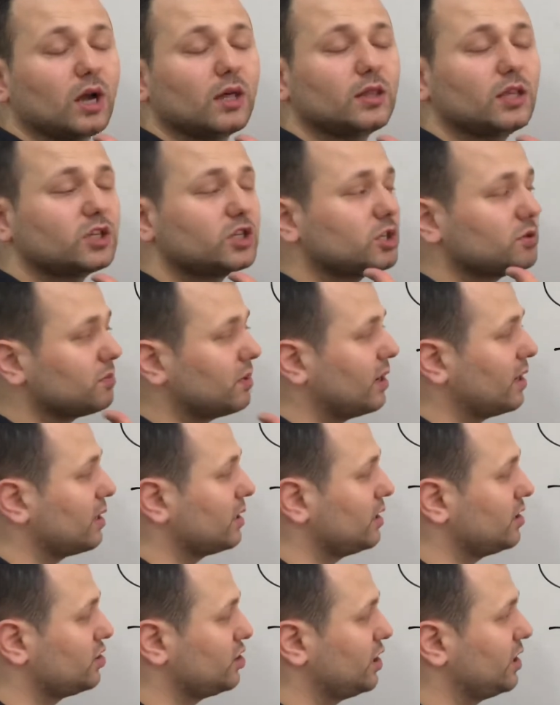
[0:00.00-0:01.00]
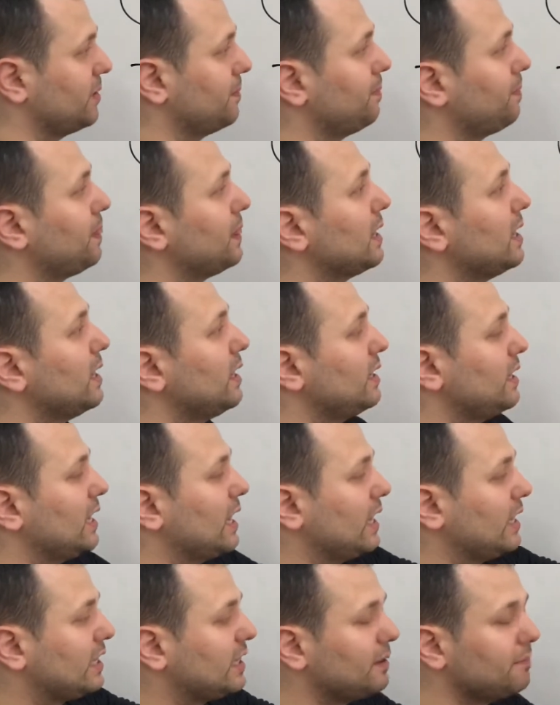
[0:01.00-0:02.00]
Anlaştık mı arkadaşlarım?
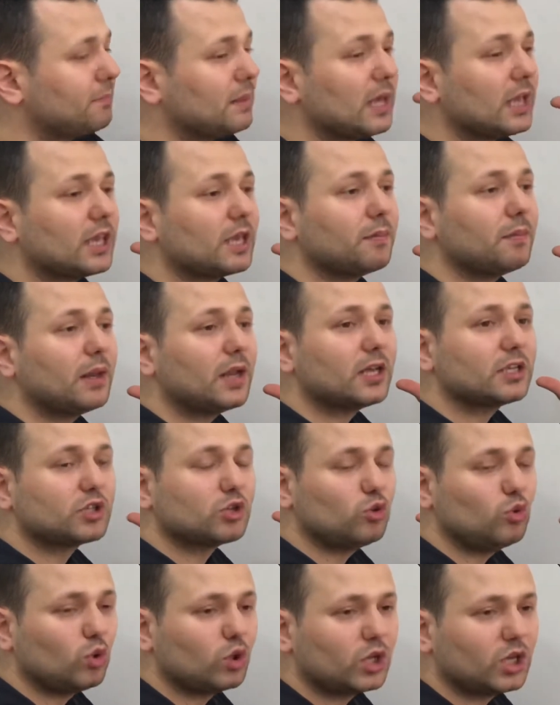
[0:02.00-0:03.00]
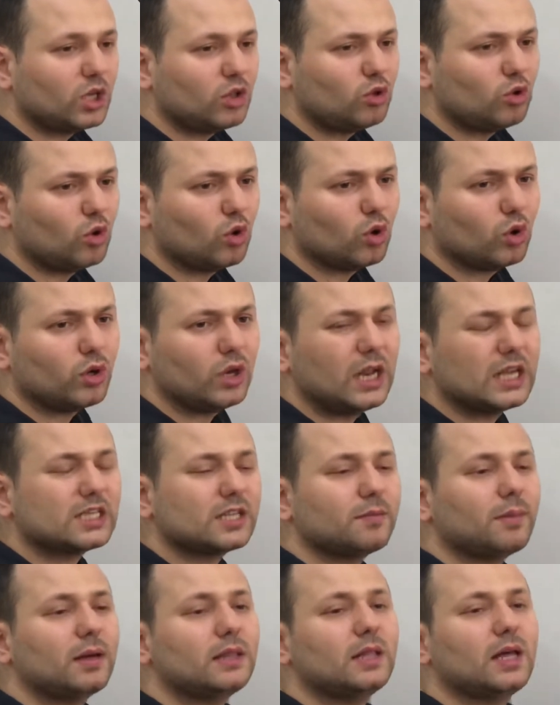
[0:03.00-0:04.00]
Yani kimden kime nasıl yük gidiyor? Ne
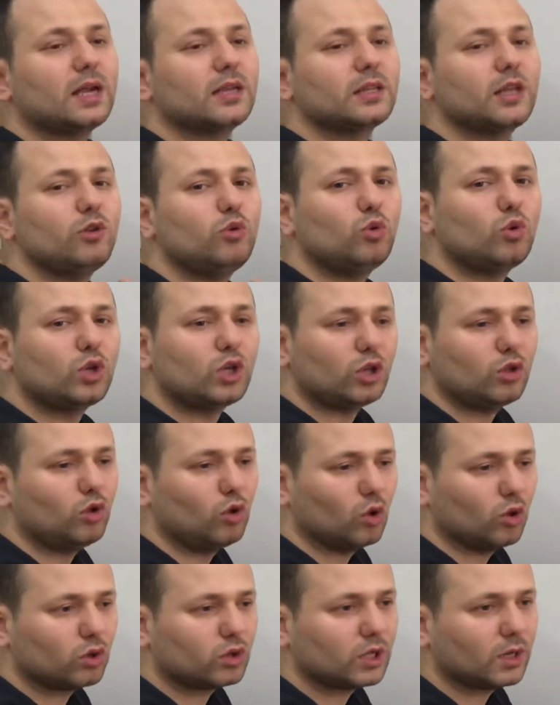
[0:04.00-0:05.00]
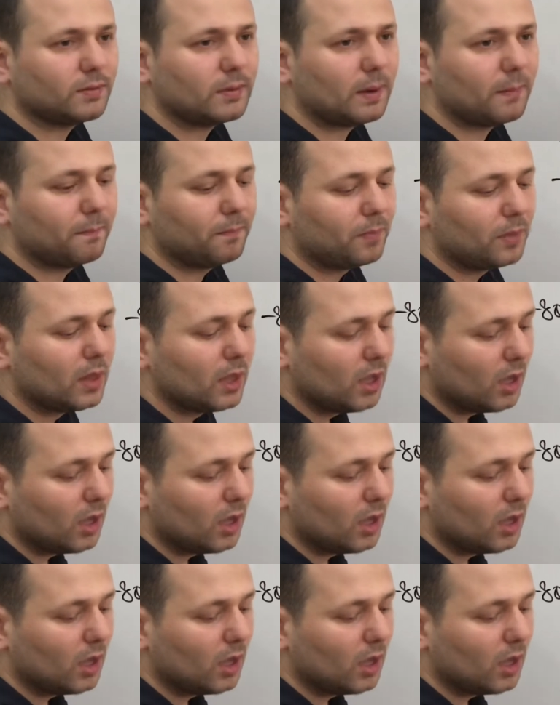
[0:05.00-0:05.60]
zamanlarda yük gidiyor? Tamam.